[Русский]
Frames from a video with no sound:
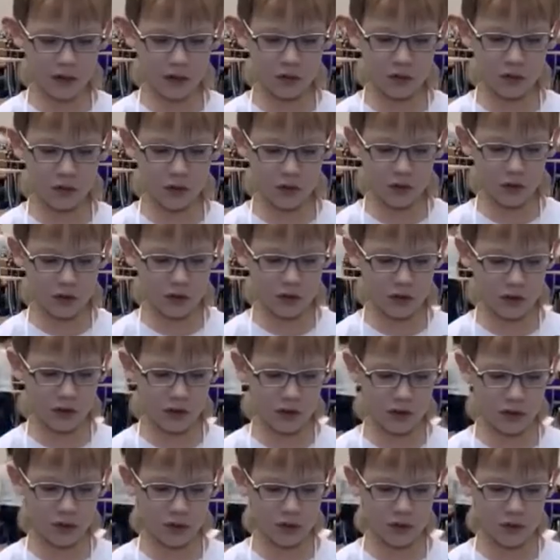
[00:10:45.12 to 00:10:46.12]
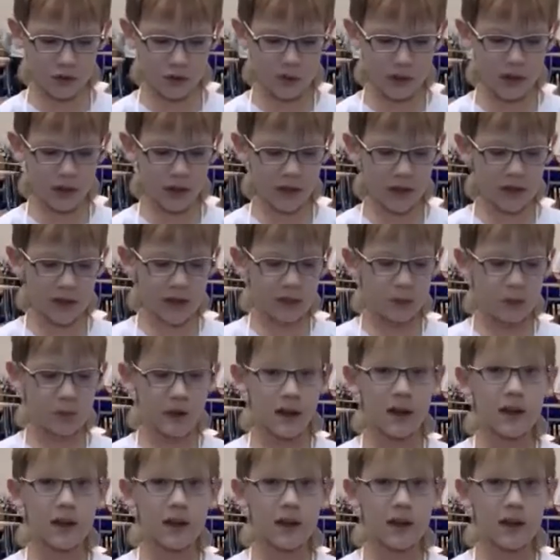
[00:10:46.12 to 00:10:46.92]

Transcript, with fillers: Тут очень сложный механизм